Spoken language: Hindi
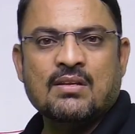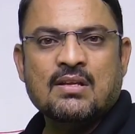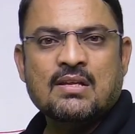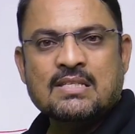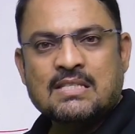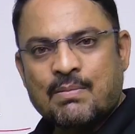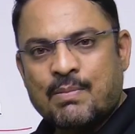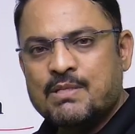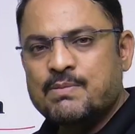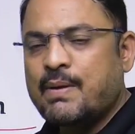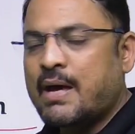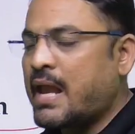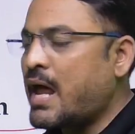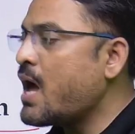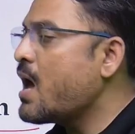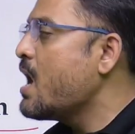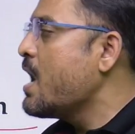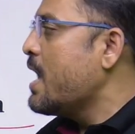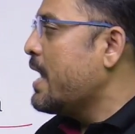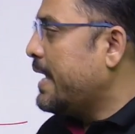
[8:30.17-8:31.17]
समझ में आ रहा
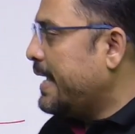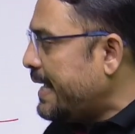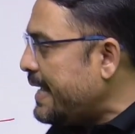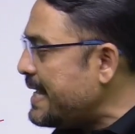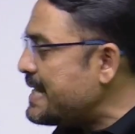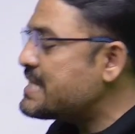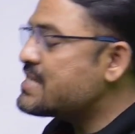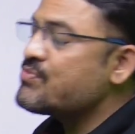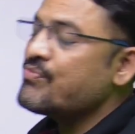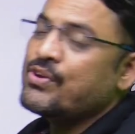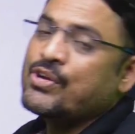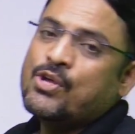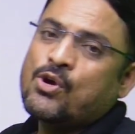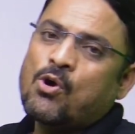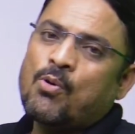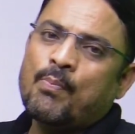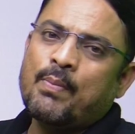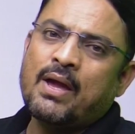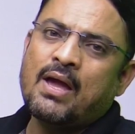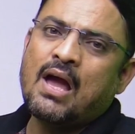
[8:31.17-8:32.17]
है इस वीडियो
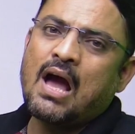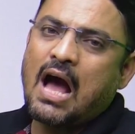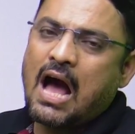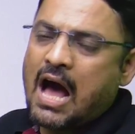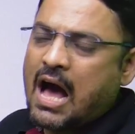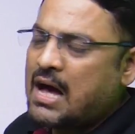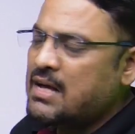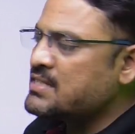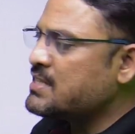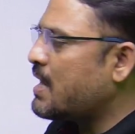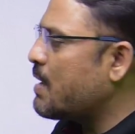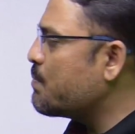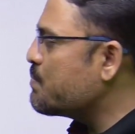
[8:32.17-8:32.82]
में आज हम